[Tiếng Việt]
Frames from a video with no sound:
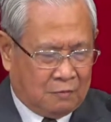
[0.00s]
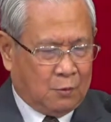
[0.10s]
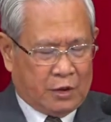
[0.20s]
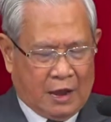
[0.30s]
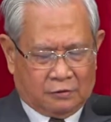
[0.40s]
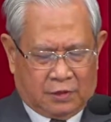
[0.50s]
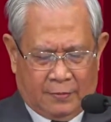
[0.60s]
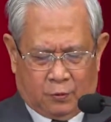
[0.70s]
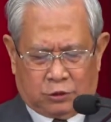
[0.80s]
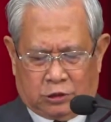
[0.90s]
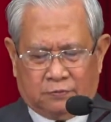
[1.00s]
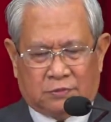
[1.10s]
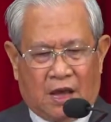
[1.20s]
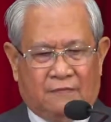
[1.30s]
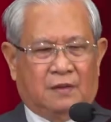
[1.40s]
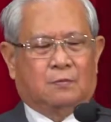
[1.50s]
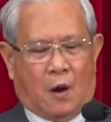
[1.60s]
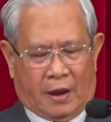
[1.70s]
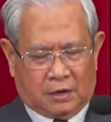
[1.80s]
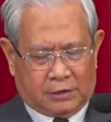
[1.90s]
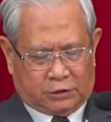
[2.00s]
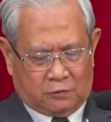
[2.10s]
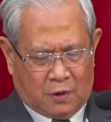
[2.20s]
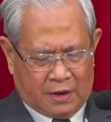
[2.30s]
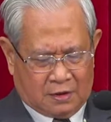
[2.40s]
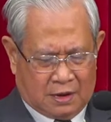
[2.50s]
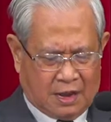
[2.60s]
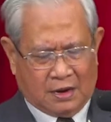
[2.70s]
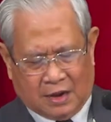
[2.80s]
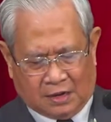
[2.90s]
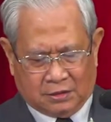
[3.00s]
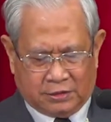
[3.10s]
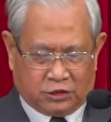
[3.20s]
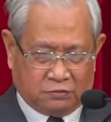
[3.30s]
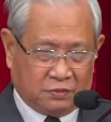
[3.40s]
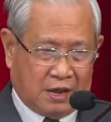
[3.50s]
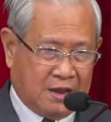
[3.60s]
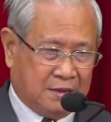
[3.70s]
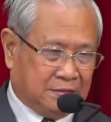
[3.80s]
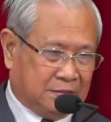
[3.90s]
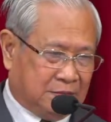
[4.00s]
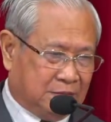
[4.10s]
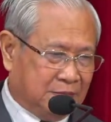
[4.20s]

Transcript: Trong mối giao tiếp của chúng ta với mọi người xung quanh, người lân cận của chúng ta,